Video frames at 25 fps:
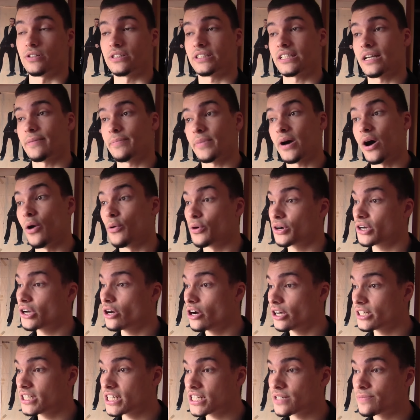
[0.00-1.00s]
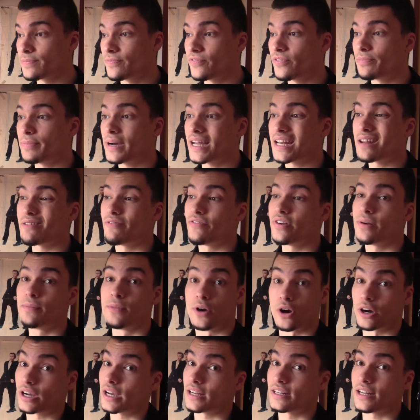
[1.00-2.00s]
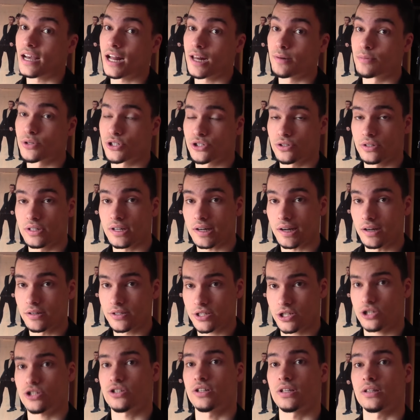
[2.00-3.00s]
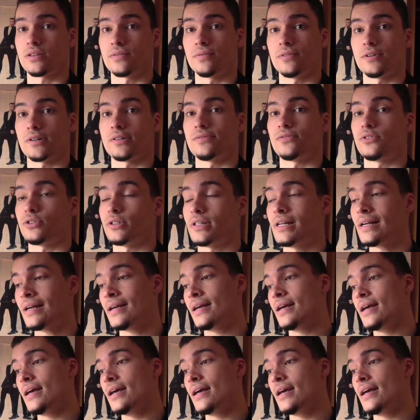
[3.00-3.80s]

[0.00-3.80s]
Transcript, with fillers: Und ich habe auch gehört, dass bei dem Film locker eine halbe Stunde rausgeschnitten wurde wohl.